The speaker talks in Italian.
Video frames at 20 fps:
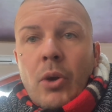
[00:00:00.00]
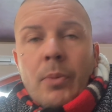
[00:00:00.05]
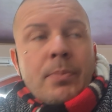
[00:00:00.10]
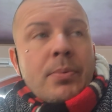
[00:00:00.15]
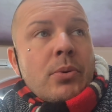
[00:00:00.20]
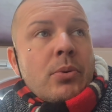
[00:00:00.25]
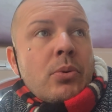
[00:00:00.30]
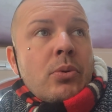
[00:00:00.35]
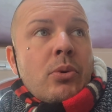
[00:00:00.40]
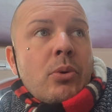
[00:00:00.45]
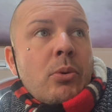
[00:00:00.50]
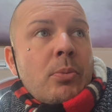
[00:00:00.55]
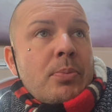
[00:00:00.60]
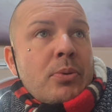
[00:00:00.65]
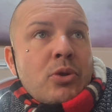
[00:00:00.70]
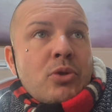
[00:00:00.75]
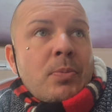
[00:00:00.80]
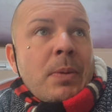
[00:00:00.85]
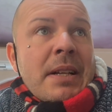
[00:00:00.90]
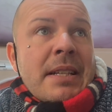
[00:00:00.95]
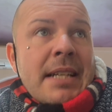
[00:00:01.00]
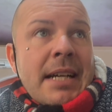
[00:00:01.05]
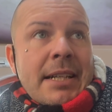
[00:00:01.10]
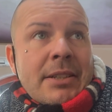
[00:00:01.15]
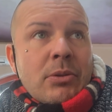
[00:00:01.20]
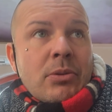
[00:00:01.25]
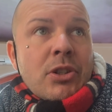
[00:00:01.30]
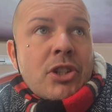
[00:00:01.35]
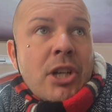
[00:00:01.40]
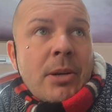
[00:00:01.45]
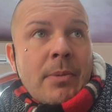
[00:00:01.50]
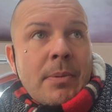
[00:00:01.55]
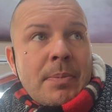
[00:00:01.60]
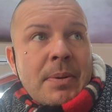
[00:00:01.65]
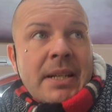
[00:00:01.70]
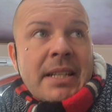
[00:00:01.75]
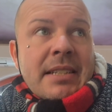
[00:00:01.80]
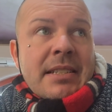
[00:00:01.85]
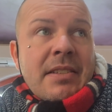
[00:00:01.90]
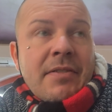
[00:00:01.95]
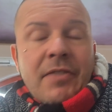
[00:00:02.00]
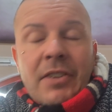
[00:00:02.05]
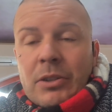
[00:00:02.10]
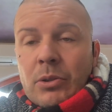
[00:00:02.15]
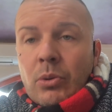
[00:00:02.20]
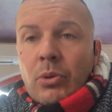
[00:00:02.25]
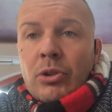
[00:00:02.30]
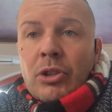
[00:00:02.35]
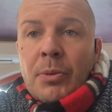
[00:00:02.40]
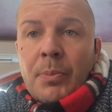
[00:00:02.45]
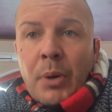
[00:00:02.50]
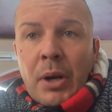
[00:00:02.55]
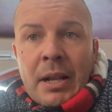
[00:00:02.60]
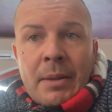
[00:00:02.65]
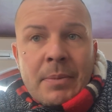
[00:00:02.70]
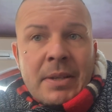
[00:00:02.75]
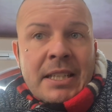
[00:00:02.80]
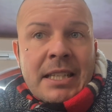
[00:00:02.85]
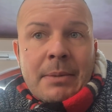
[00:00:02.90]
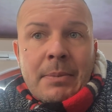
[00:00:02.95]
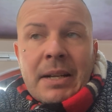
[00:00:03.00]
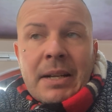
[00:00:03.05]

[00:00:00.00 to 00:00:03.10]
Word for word: più, più, sbagliato, diciamo, perché si è fatto contemporaneamente